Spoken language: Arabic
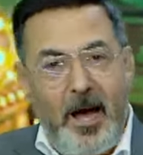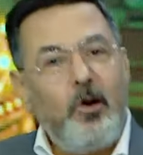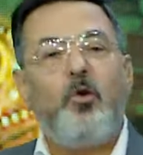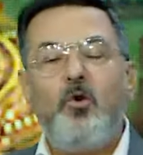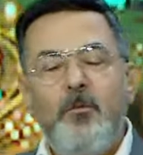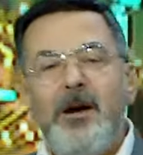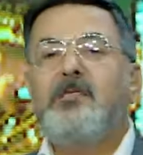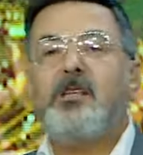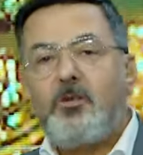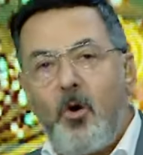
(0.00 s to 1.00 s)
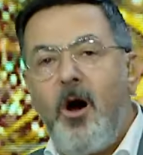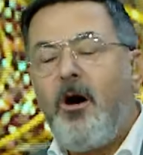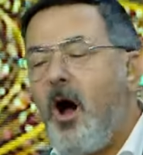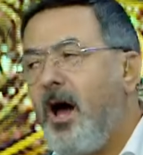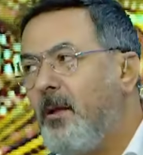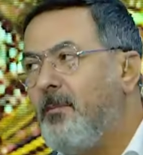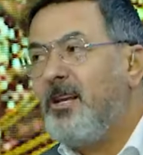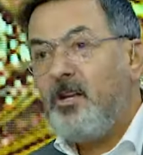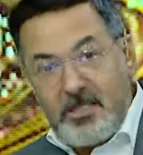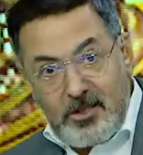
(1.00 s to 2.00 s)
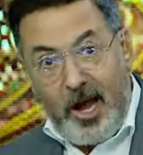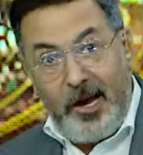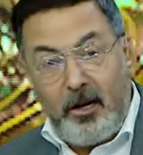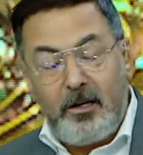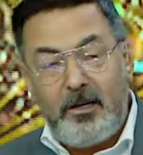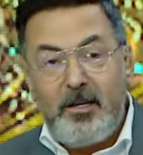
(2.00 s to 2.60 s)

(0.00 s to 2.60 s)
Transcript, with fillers: العقوبات ستوقع على من يستحق